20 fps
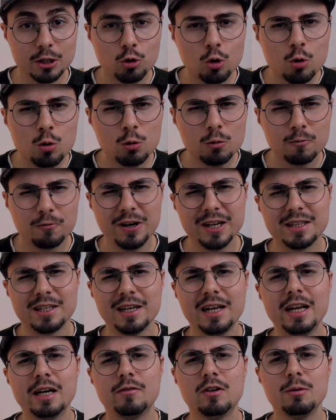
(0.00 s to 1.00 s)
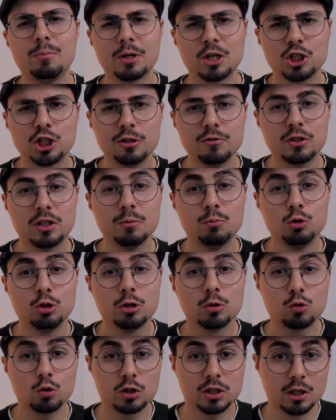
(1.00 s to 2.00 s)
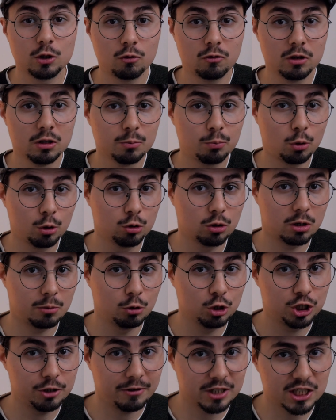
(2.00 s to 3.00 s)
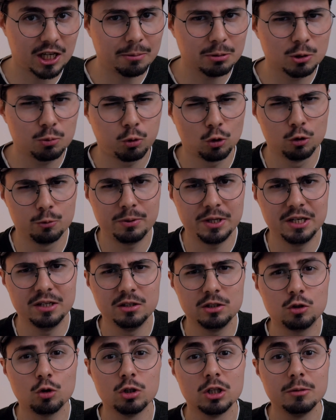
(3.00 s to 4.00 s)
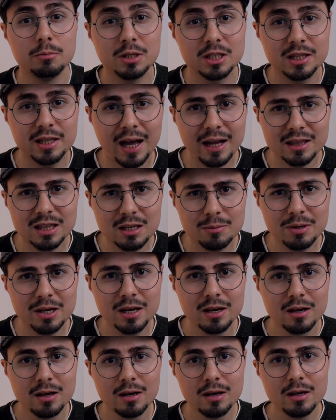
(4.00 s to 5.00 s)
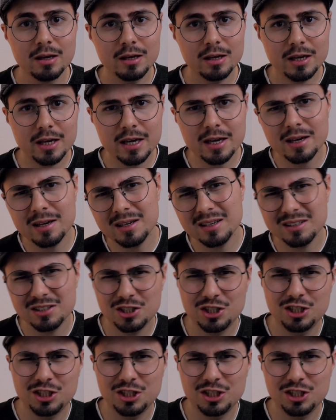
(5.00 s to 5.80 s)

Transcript: итогу в этой левой прошивке будет установлен полурабочий WhatsApp с полуперенесенными данными и с